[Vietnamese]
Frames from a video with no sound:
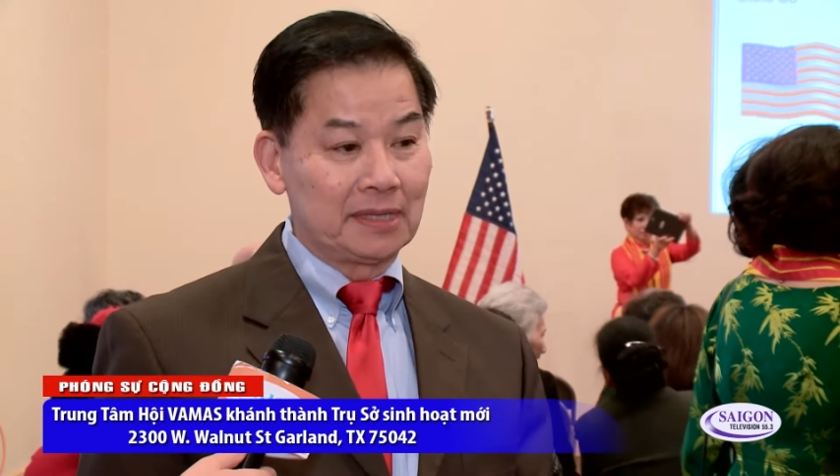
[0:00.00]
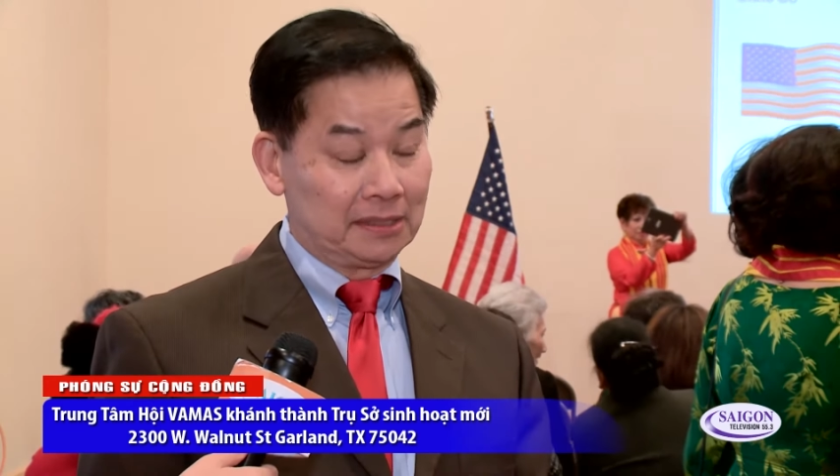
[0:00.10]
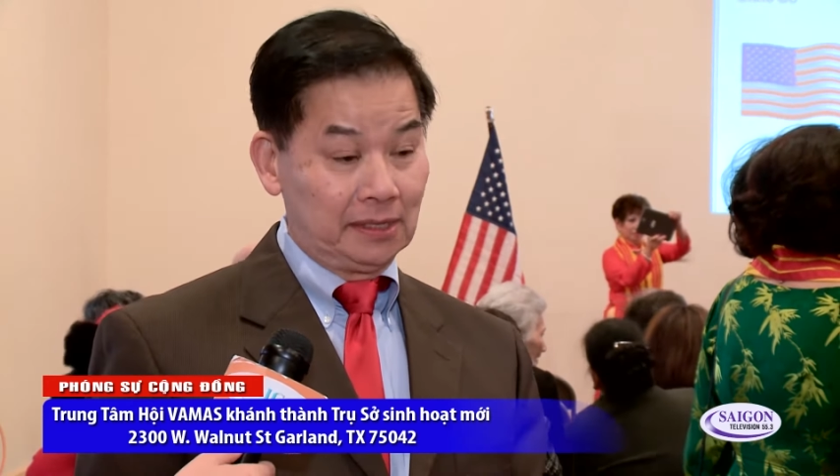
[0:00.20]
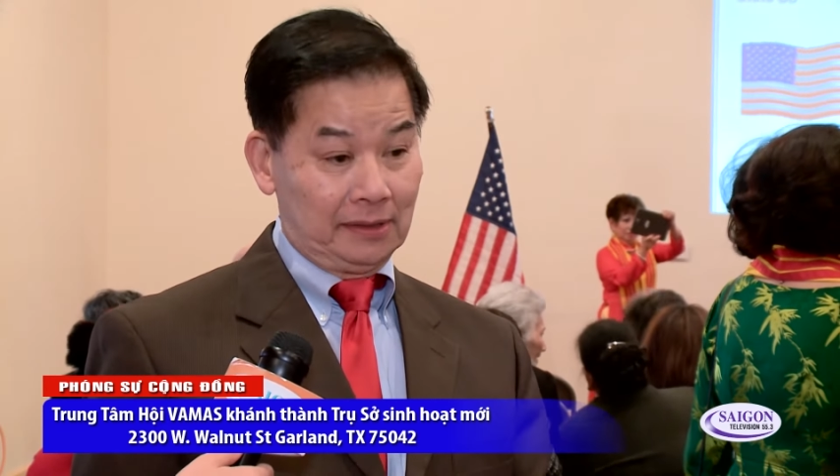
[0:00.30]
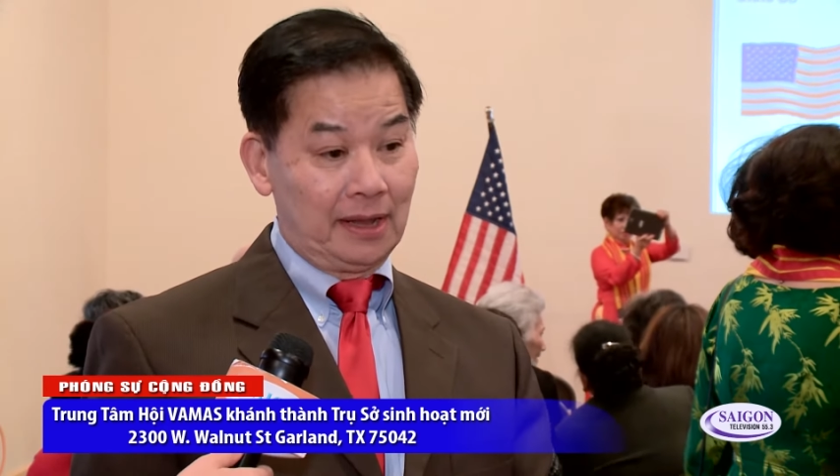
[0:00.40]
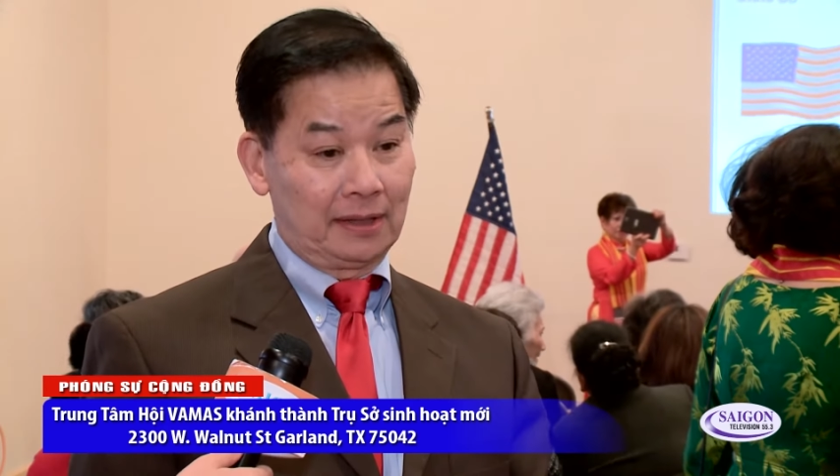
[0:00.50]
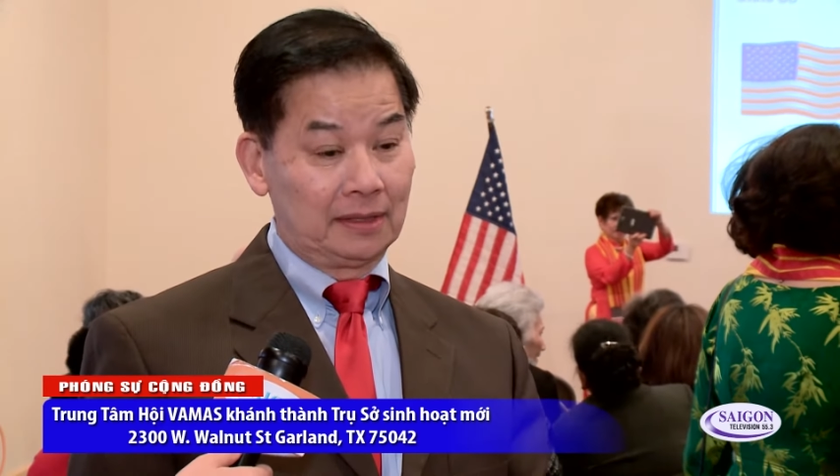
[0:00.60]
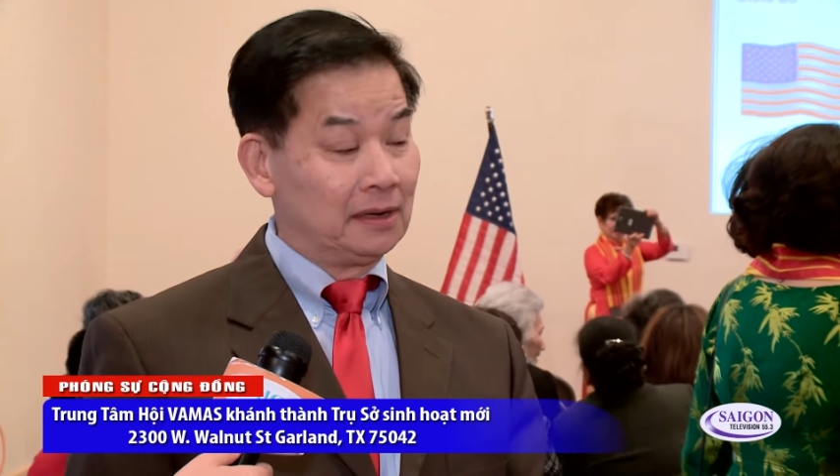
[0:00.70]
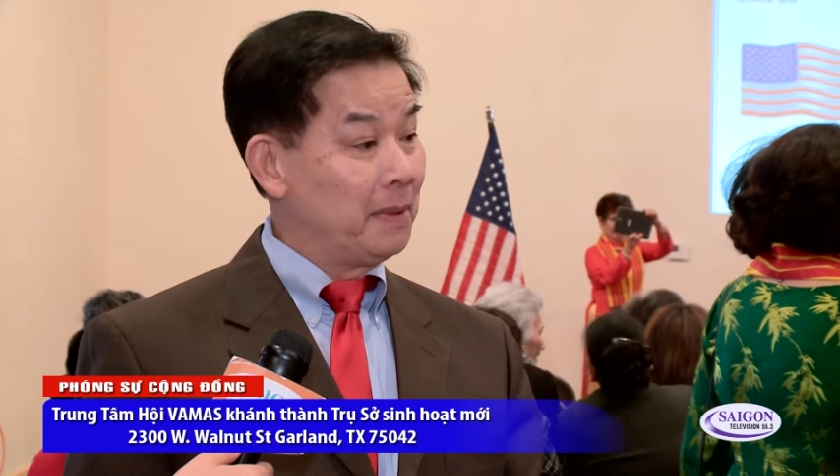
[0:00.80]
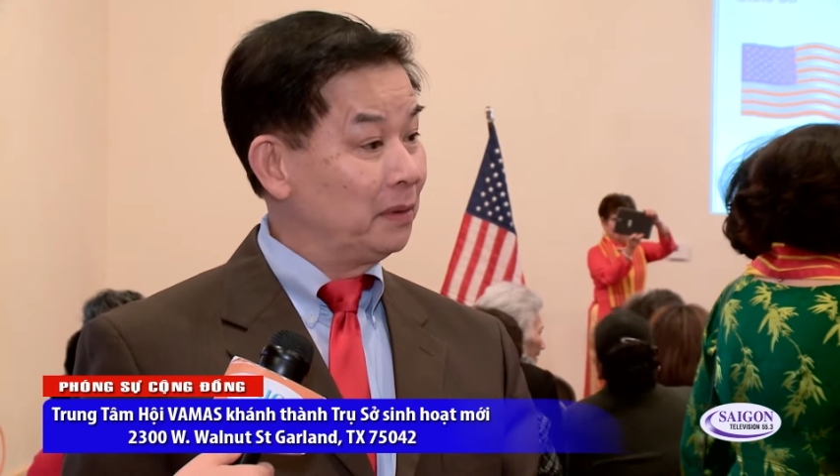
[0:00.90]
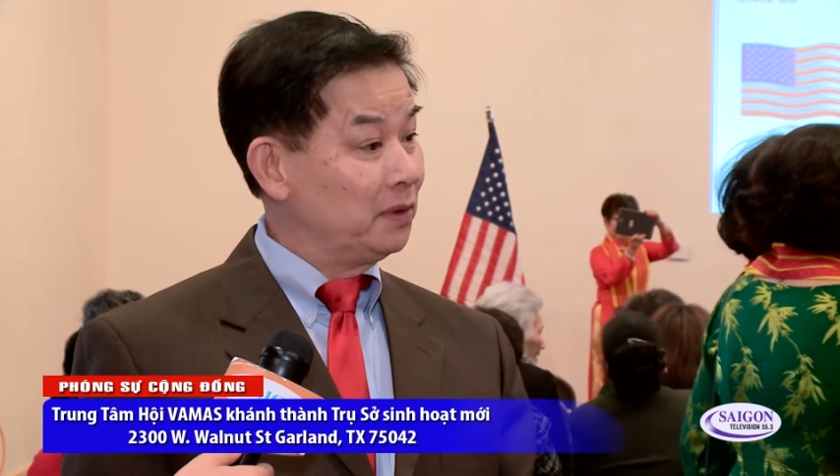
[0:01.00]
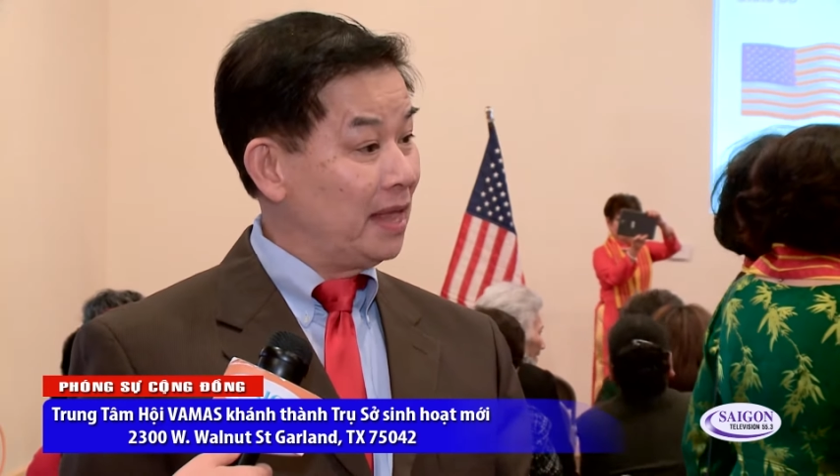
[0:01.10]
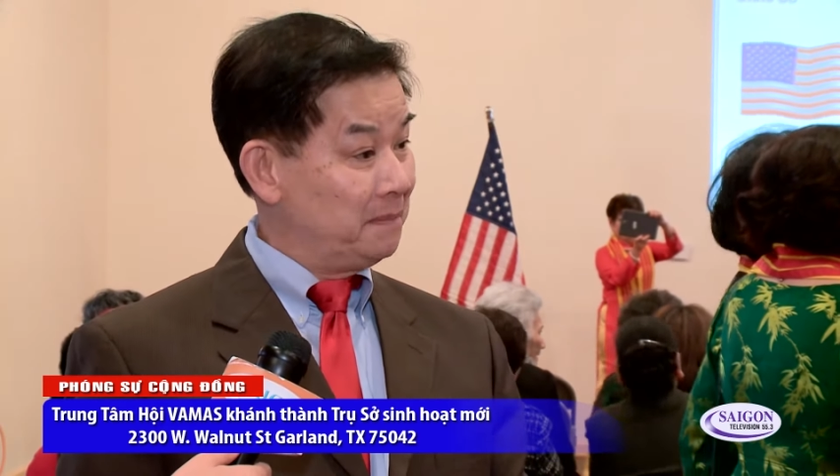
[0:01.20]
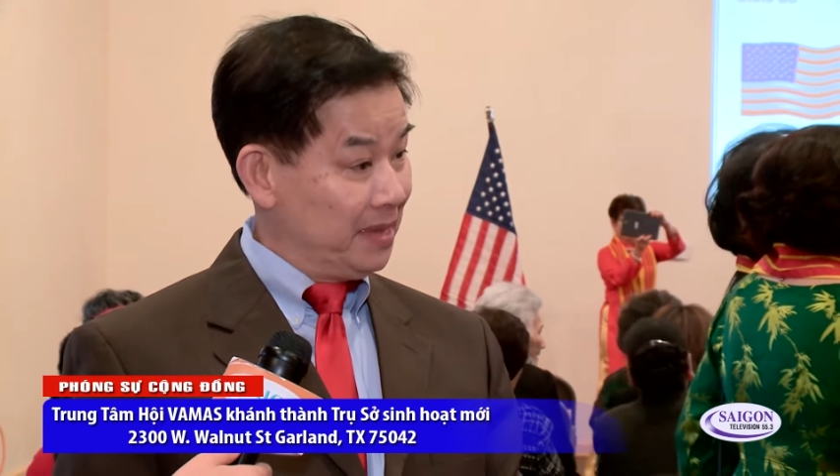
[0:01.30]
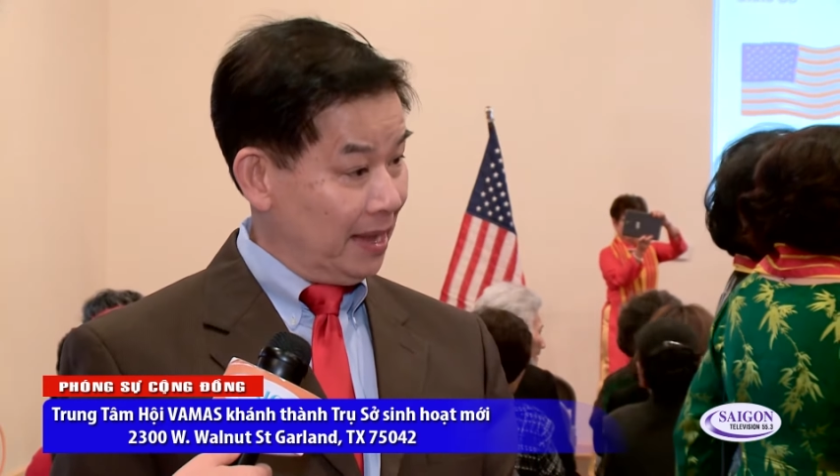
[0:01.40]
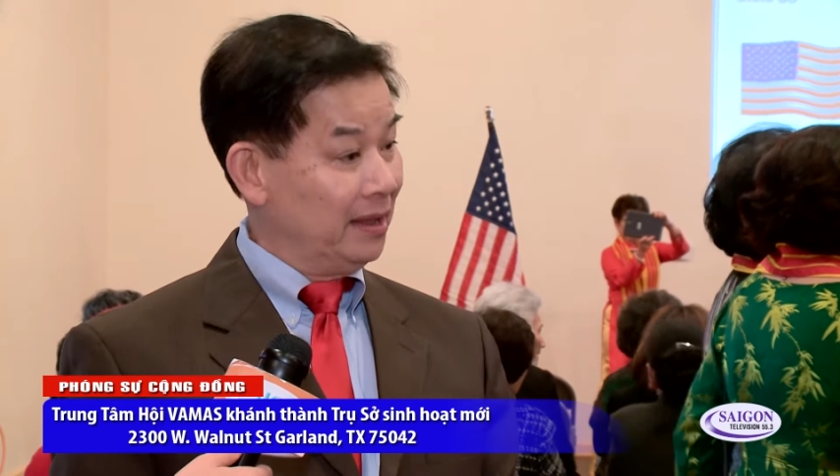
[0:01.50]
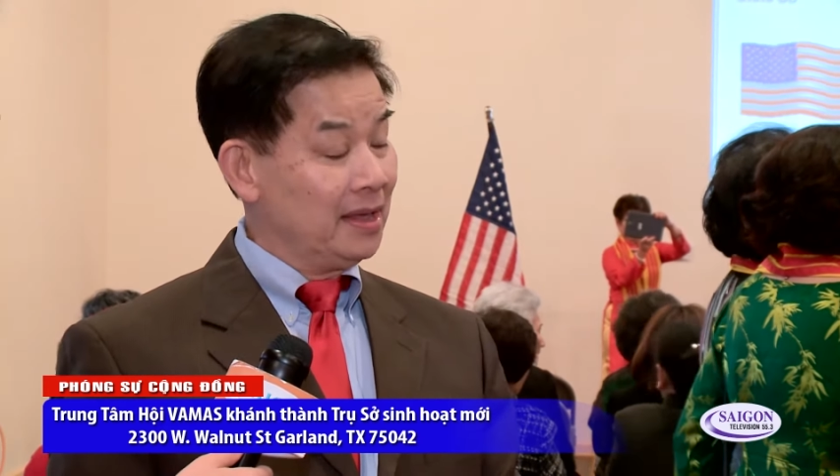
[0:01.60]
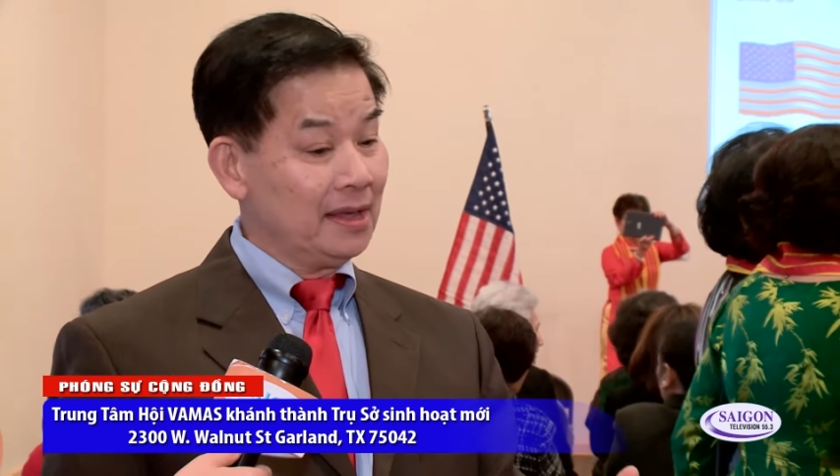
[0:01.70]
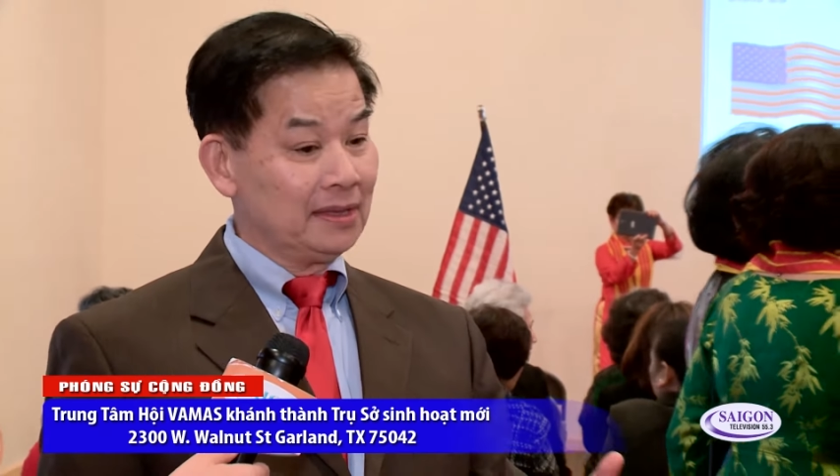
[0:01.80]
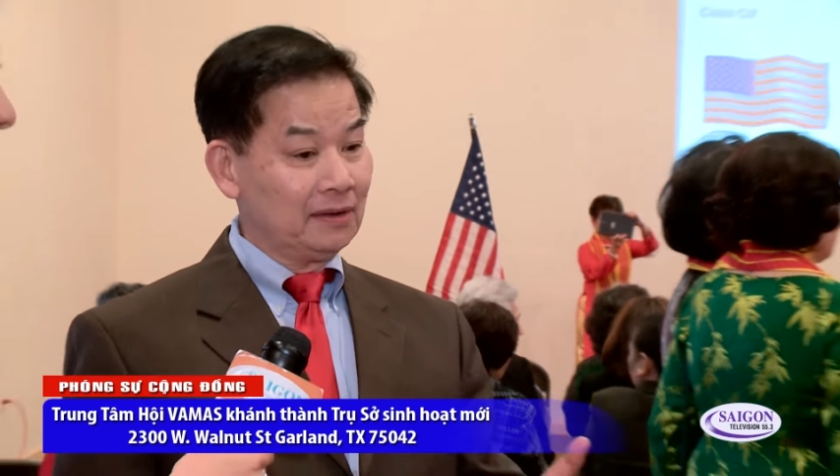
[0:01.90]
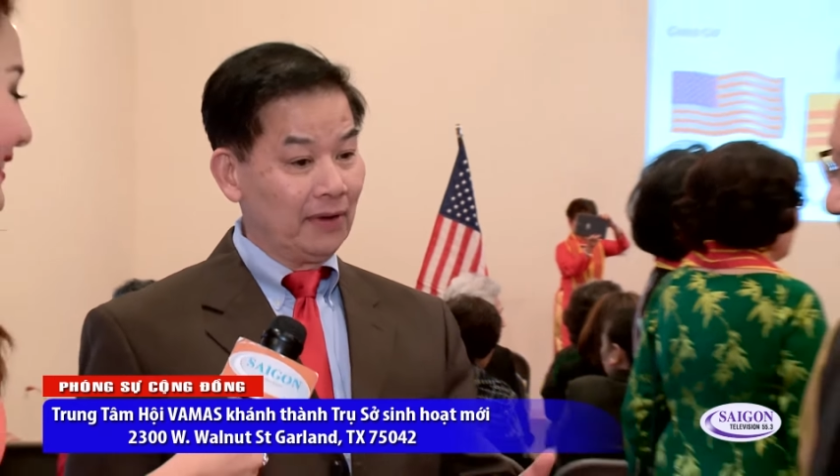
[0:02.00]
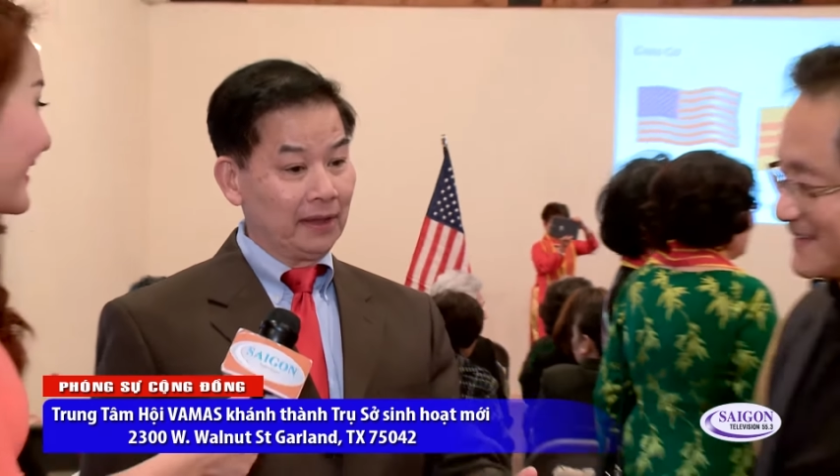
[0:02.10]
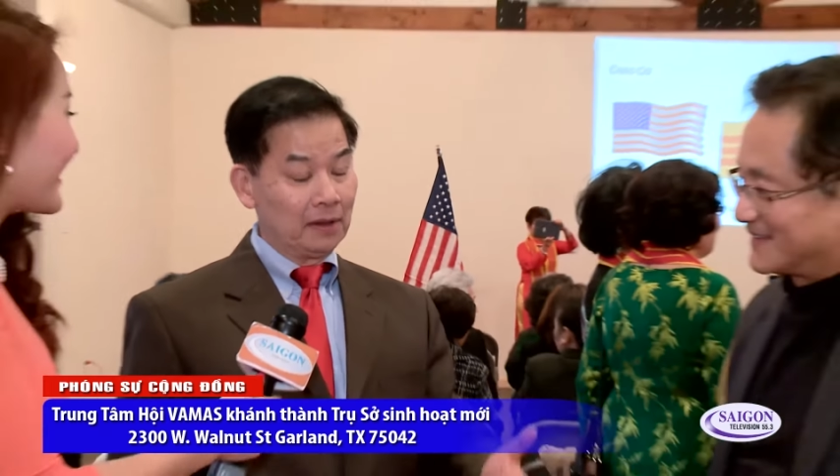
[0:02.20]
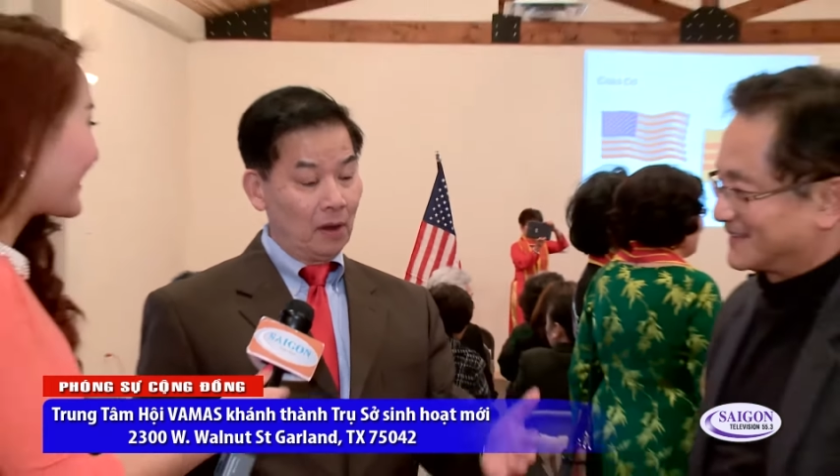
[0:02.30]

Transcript: thật sự là từ bao nhiêu năm nhỉ như vậy